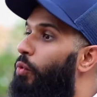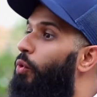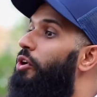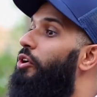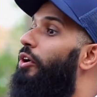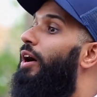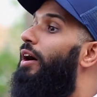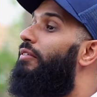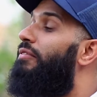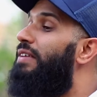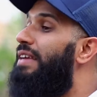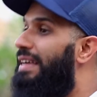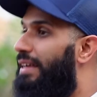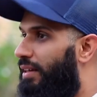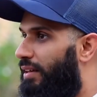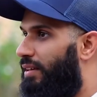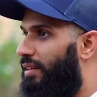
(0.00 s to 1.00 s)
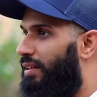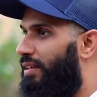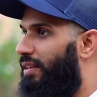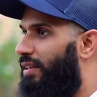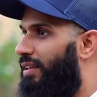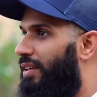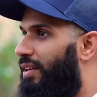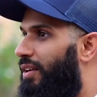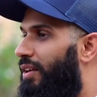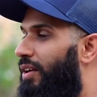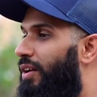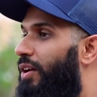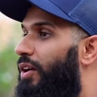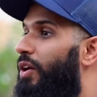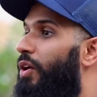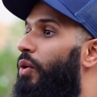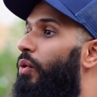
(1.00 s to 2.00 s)
ويعافيه
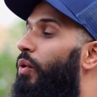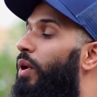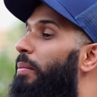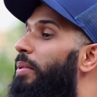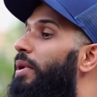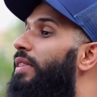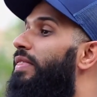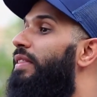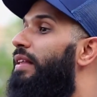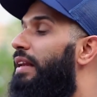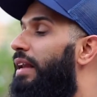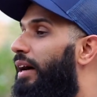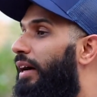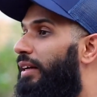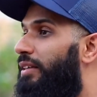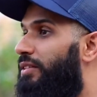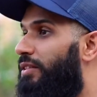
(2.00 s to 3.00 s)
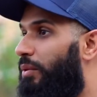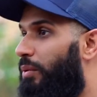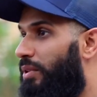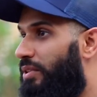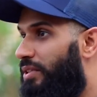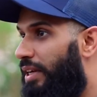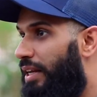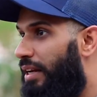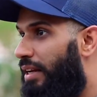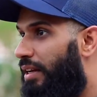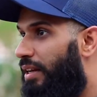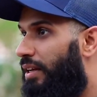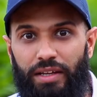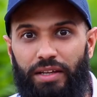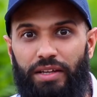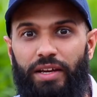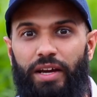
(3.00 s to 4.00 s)
وباذن الله عز وجل
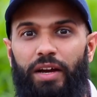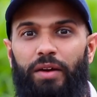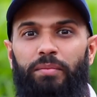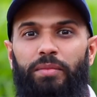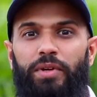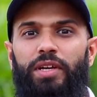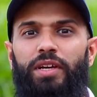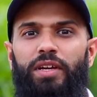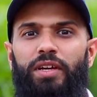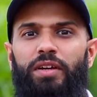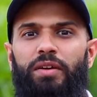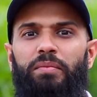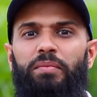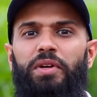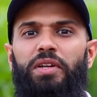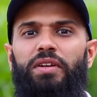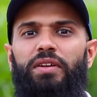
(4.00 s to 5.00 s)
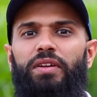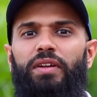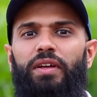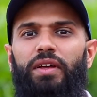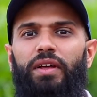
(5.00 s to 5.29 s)
يحميه من